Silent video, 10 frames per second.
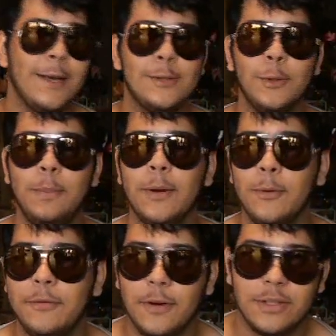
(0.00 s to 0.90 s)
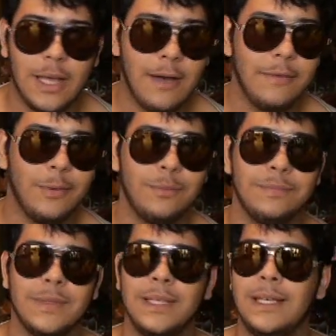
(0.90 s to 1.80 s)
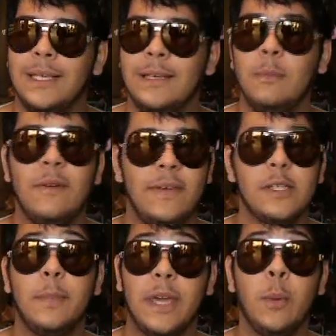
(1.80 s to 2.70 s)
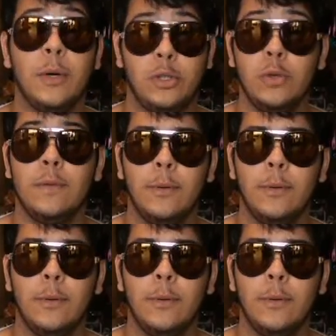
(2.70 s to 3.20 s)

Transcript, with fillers: Super confortável, uma vez eu peguei uma chuva,